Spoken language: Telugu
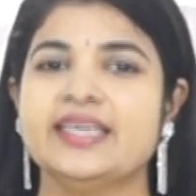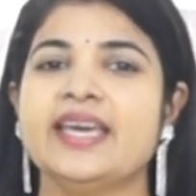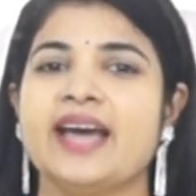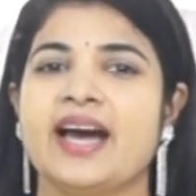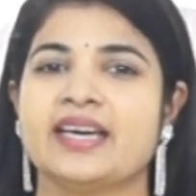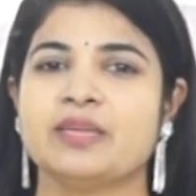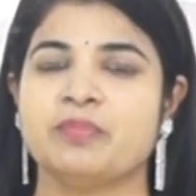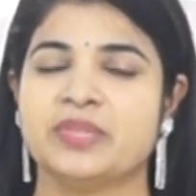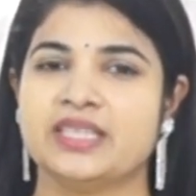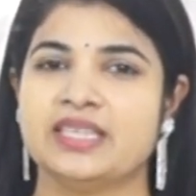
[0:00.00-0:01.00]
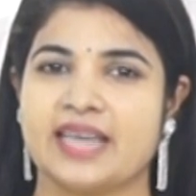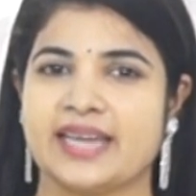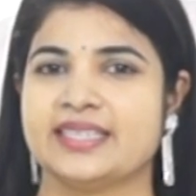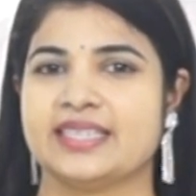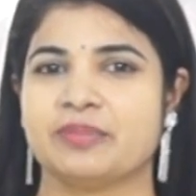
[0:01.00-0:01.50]
ఏఆర్ఎం పర్ల్
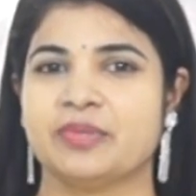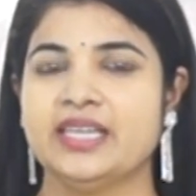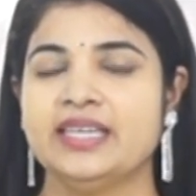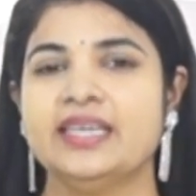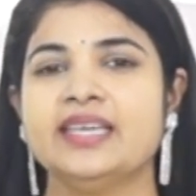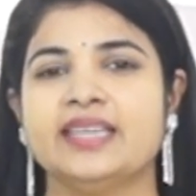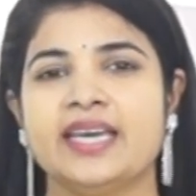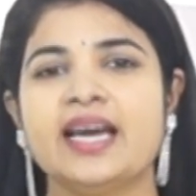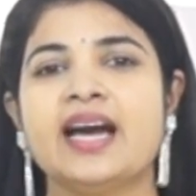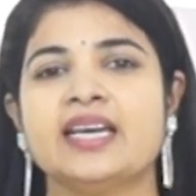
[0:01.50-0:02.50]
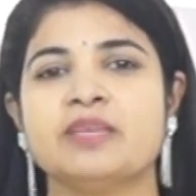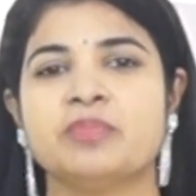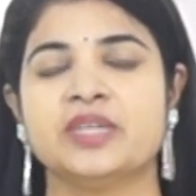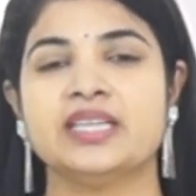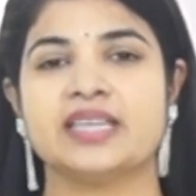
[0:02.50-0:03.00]
నైట్ క్రీమ్ ఈ ఏఆర్ఎం
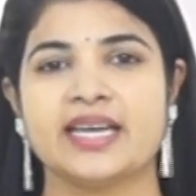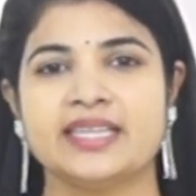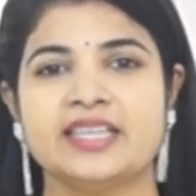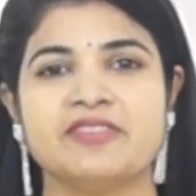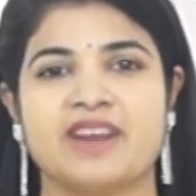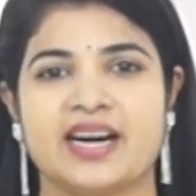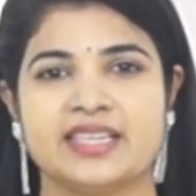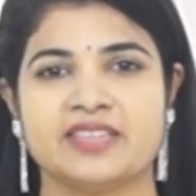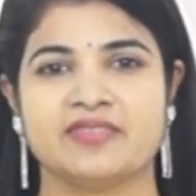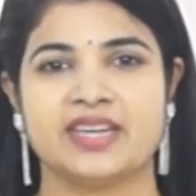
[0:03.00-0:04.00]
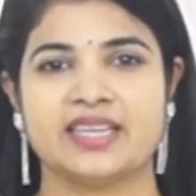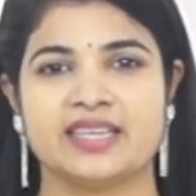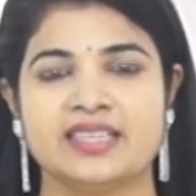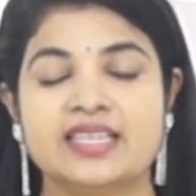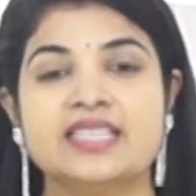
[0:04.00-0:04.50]
పర్ల్ నైట్ క్రీమ్ వాడటం వలన
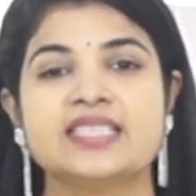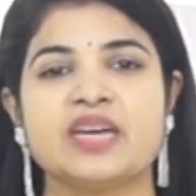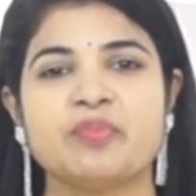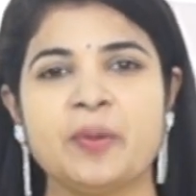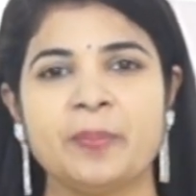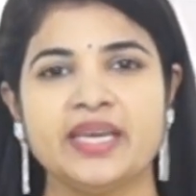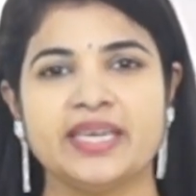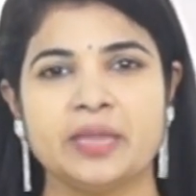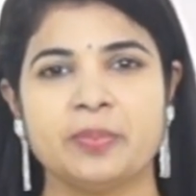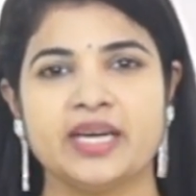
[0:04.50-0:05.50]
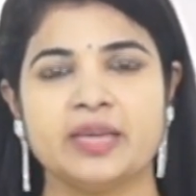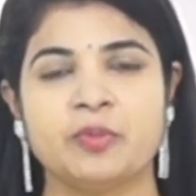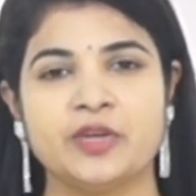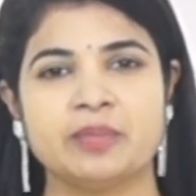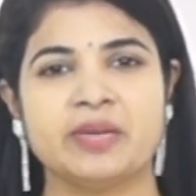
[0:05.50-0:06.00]
చర్మంపై ఏర్పడే
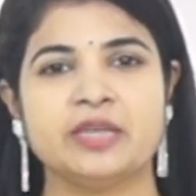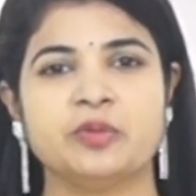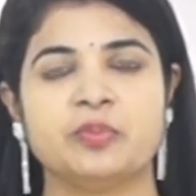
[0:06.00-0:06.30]
మొటిమలు